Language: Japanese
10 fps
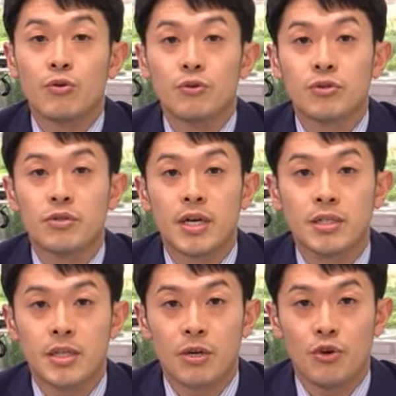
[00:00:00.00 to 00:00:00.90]
交通
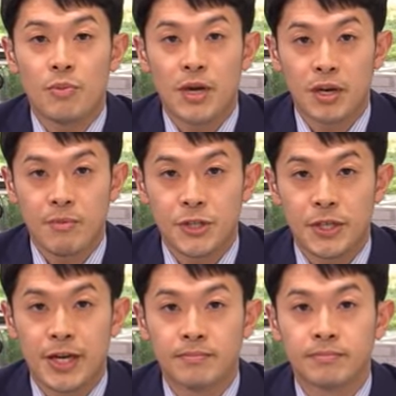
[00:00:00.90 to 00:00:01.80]
安全を呼びかけまし
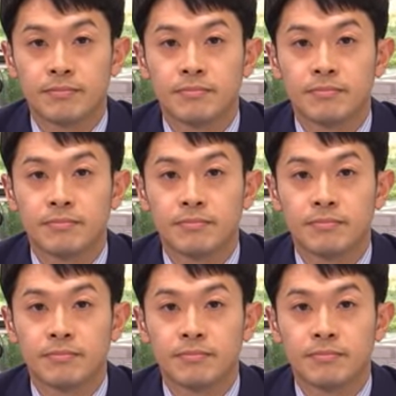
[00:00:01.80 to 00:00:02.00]
た